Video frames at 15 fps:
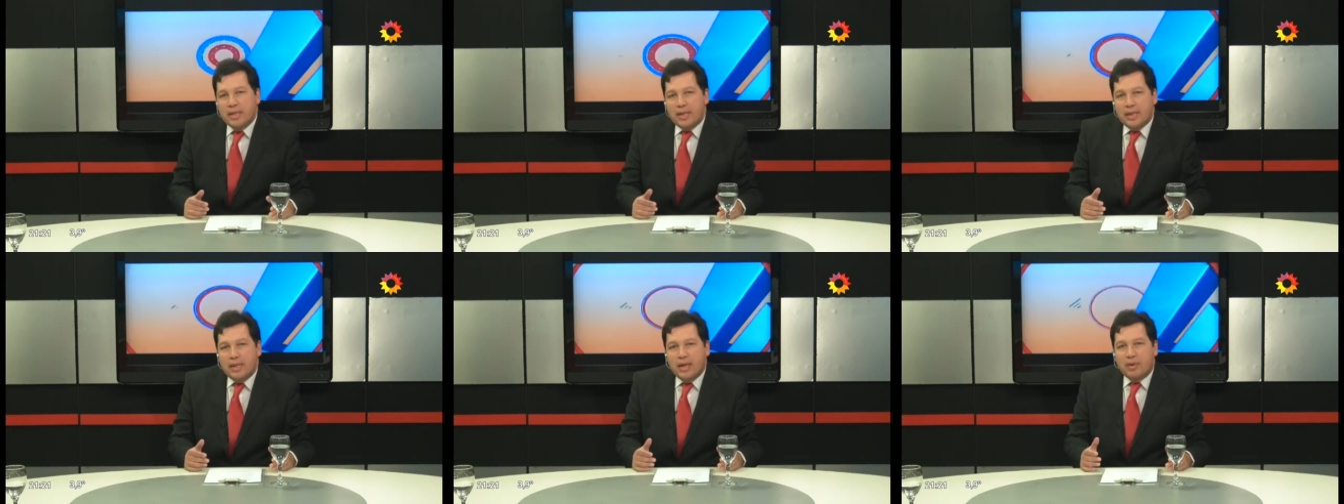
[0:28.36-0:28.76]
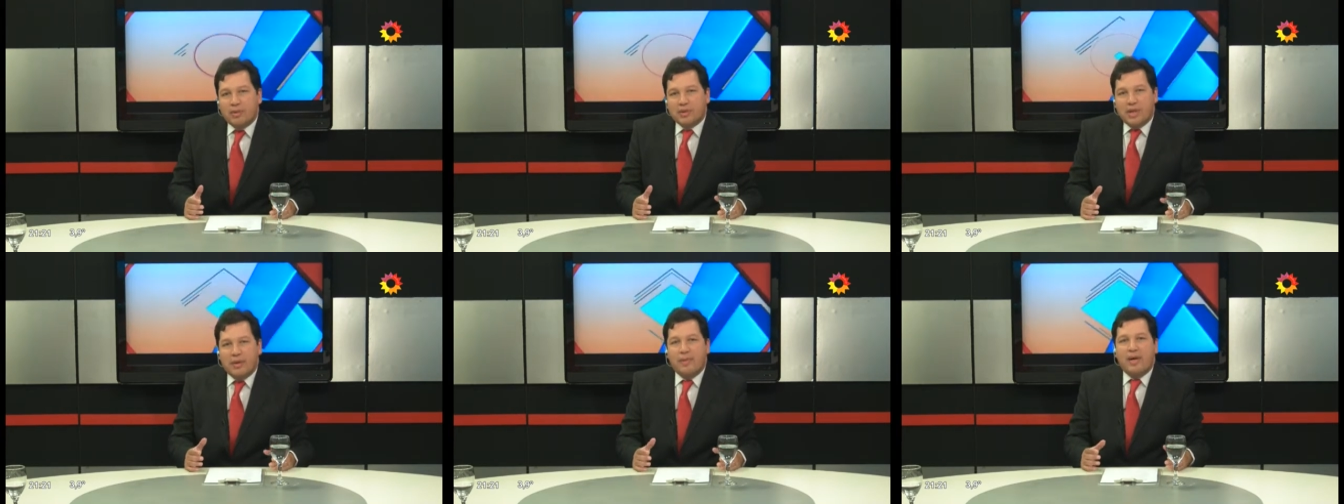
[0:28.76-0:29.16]
y las
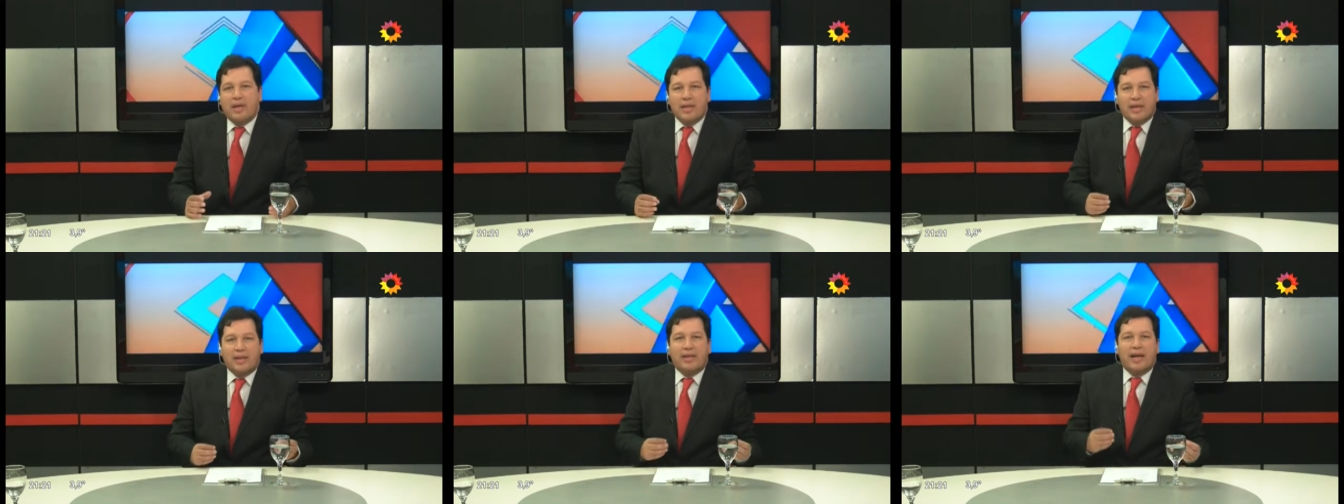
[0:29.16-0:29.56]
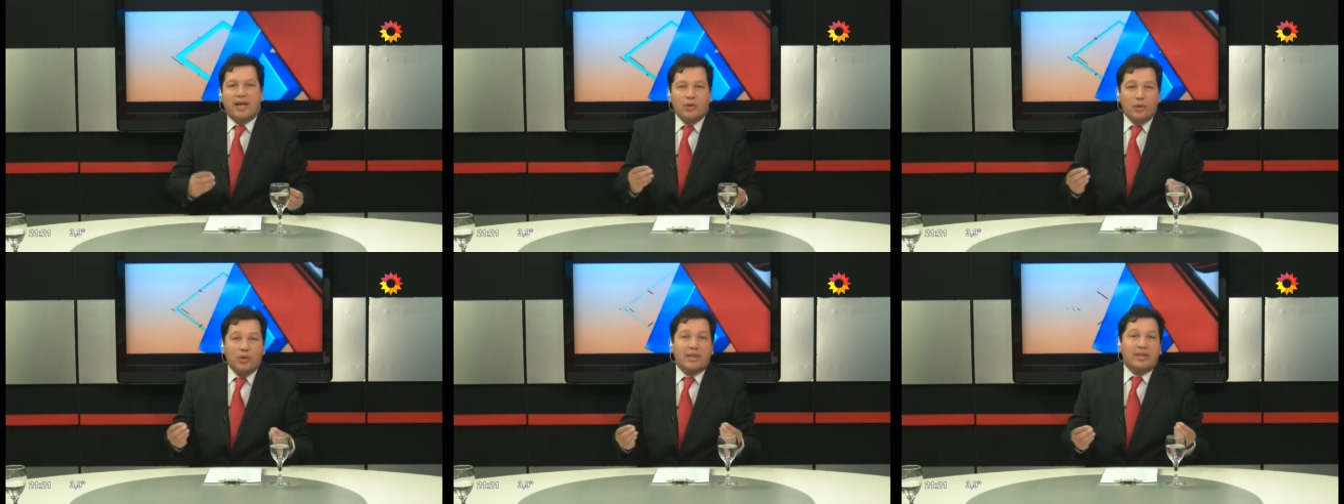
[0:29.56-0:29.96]
cosas van
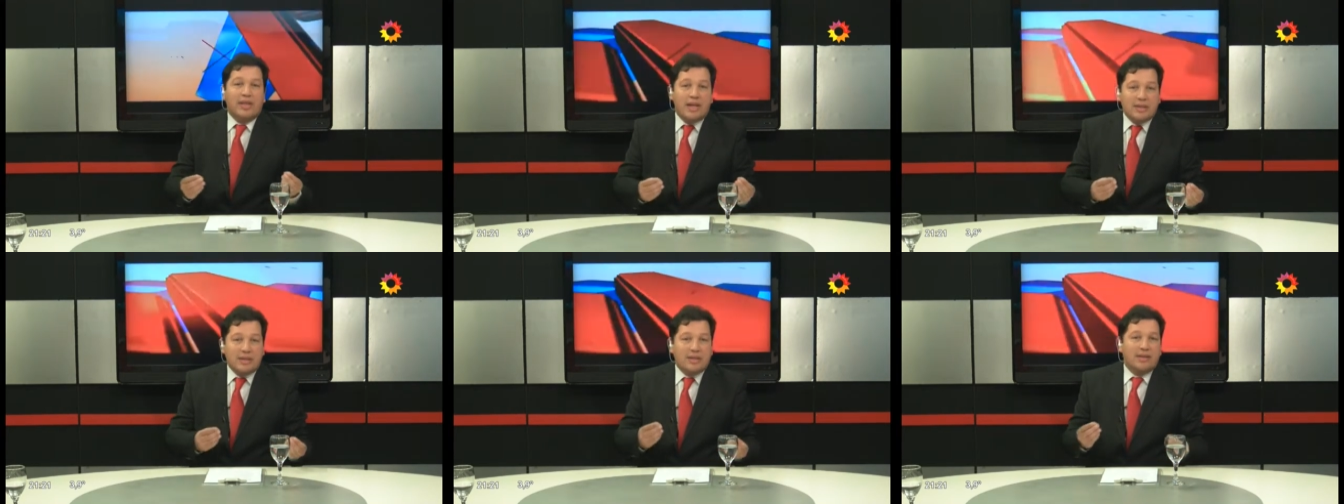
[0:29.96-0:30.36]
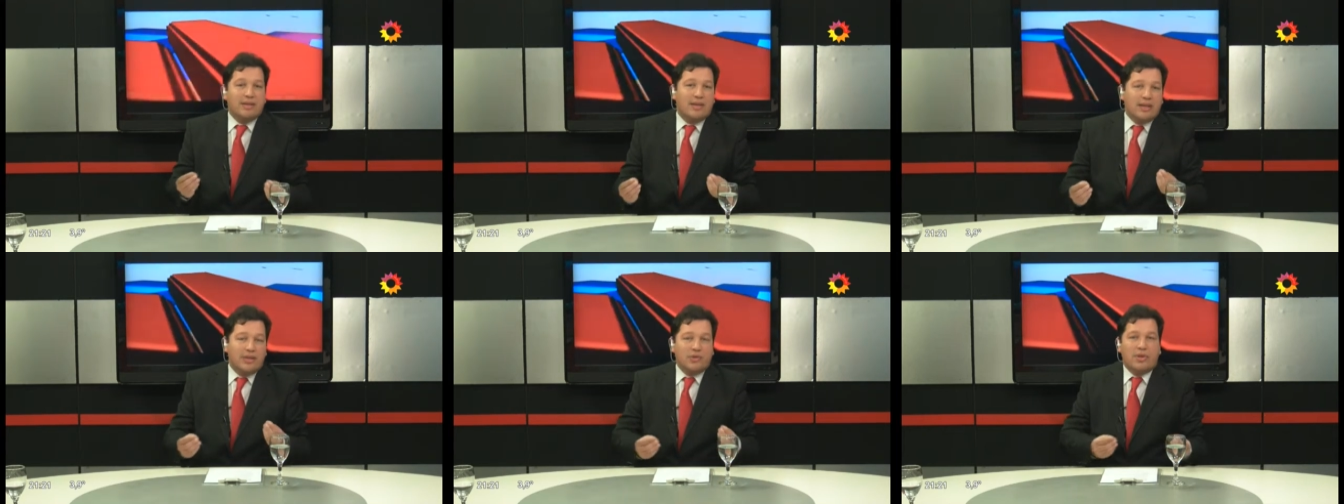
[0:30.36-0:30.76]
agregando
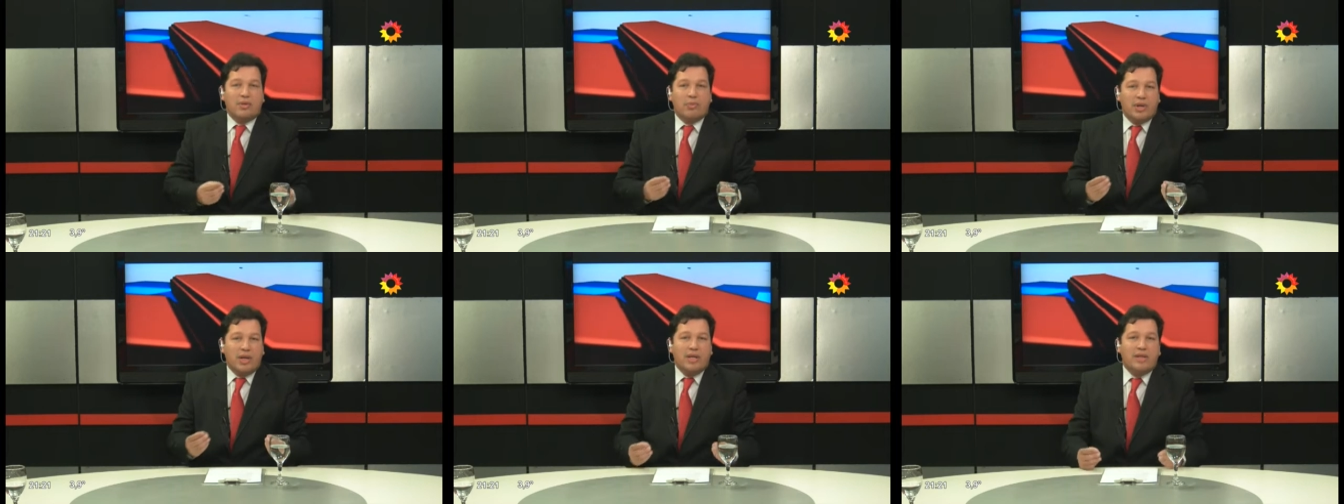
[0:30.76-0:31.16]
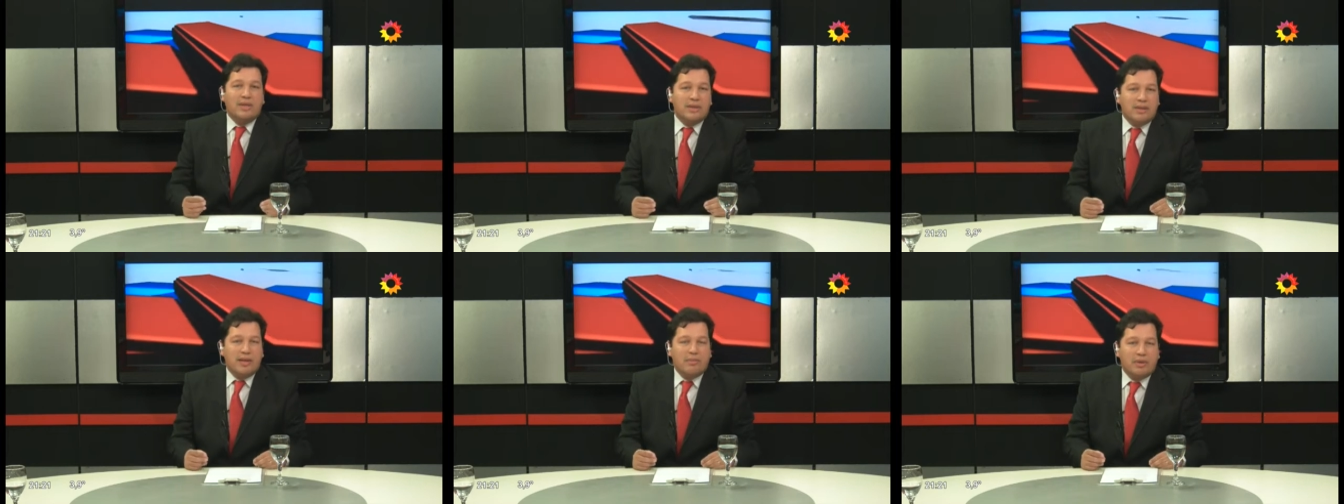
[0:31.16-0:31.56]
detalles, aquello que por ahí
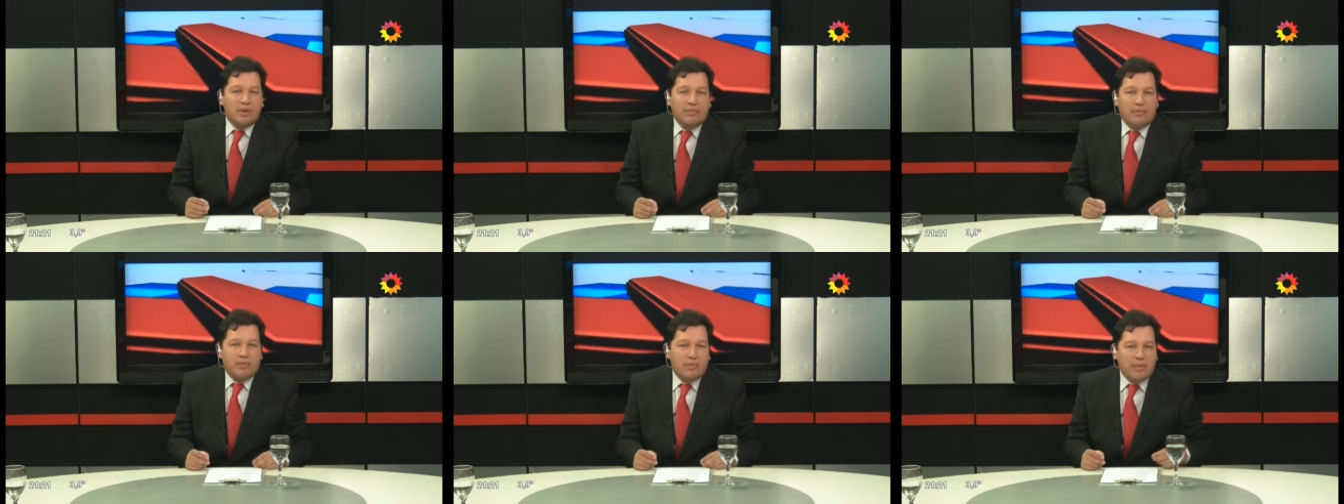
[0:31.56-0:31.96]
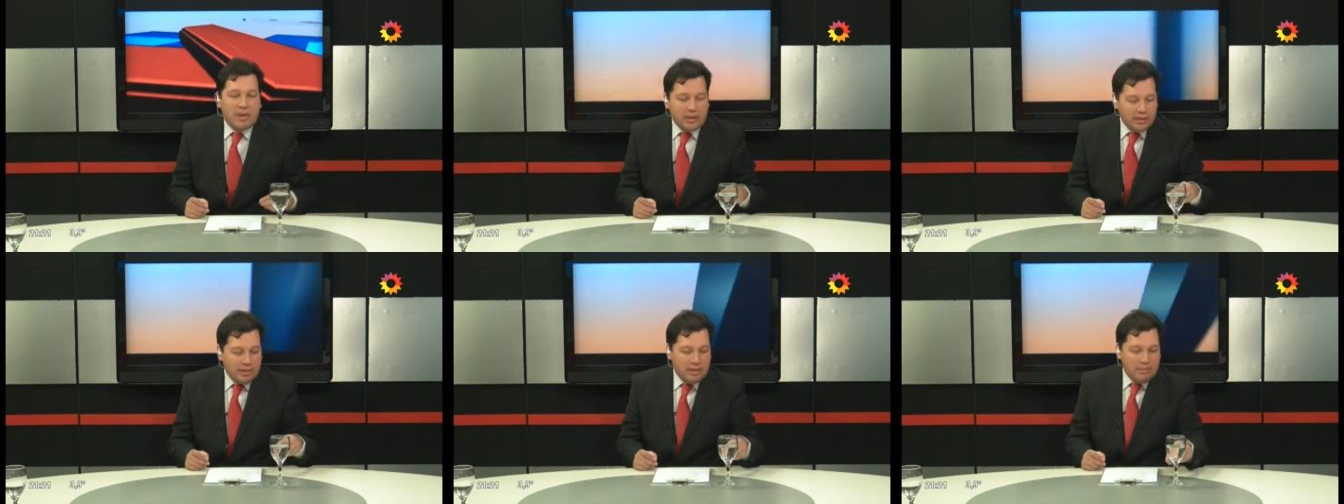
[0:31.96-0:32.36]
inicialmente formó
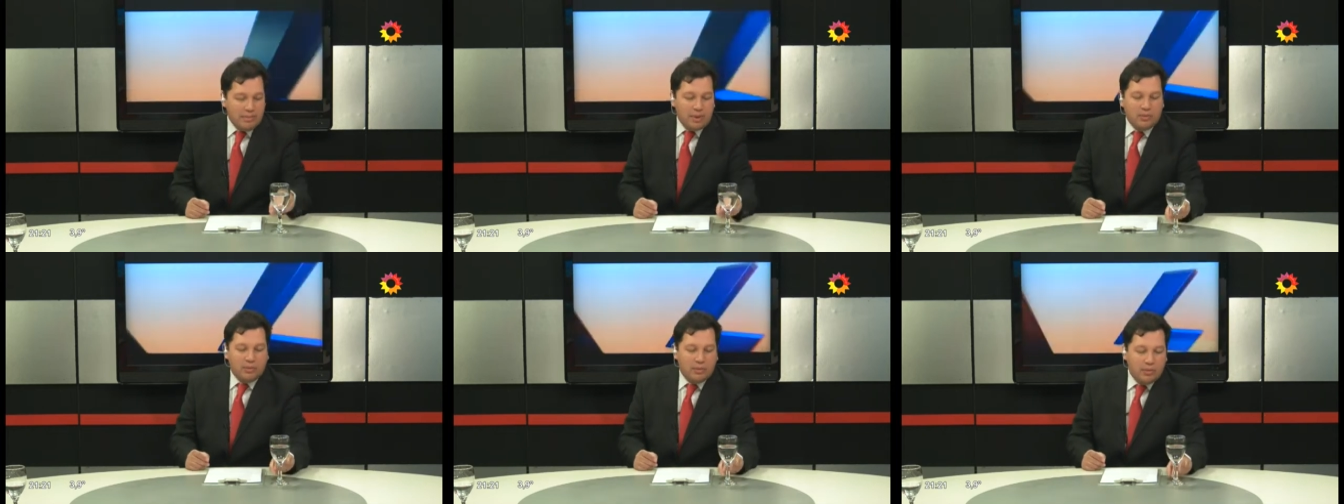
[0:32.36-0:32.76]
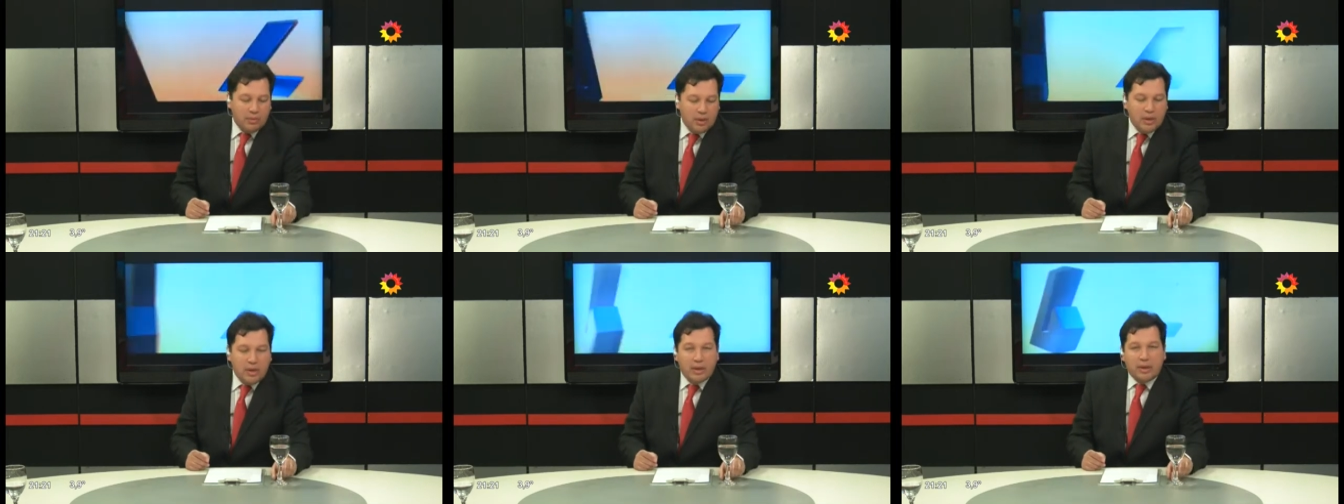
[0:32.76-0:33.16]
parte del impacto